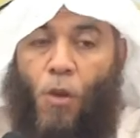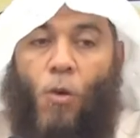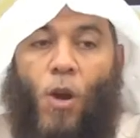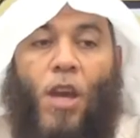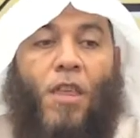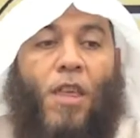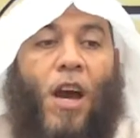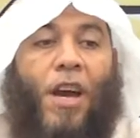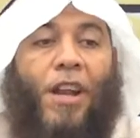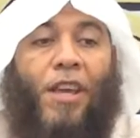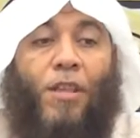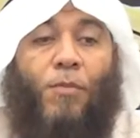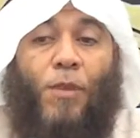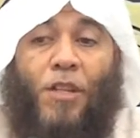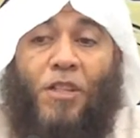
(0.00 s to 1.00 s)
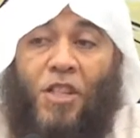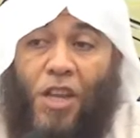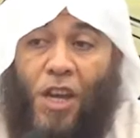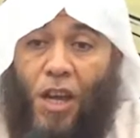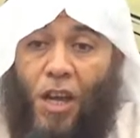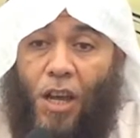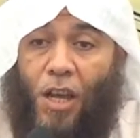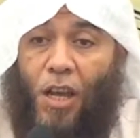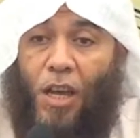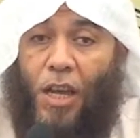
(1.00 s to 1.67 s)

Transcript: وإذا أراد بالجهة